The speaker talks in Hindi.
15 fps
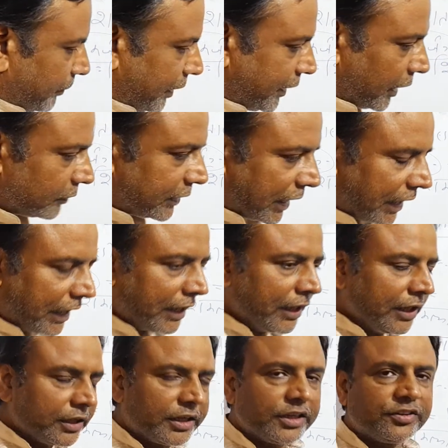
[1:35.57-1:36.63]
में यह था
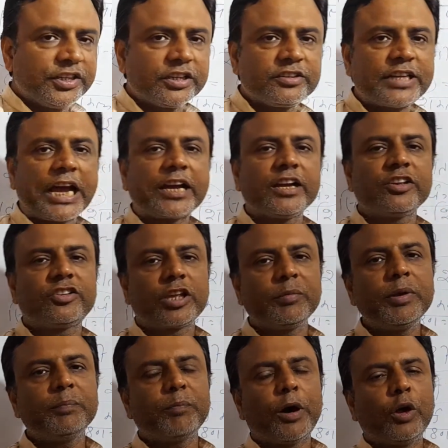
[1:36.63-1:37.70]
कि शिक्षा के
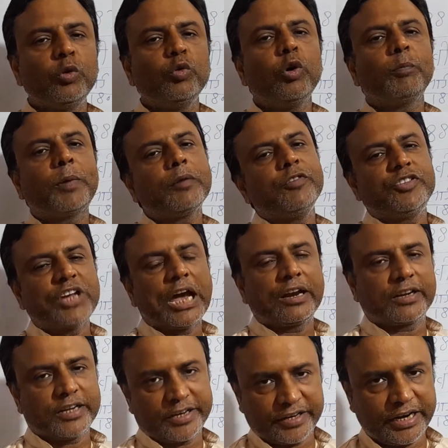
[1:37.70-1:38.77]
सभी पहलुओं पर विचार
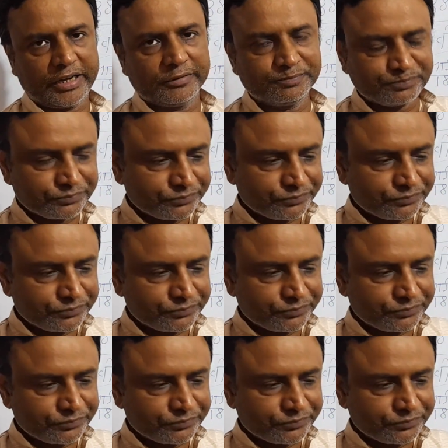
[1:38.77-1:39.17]
करना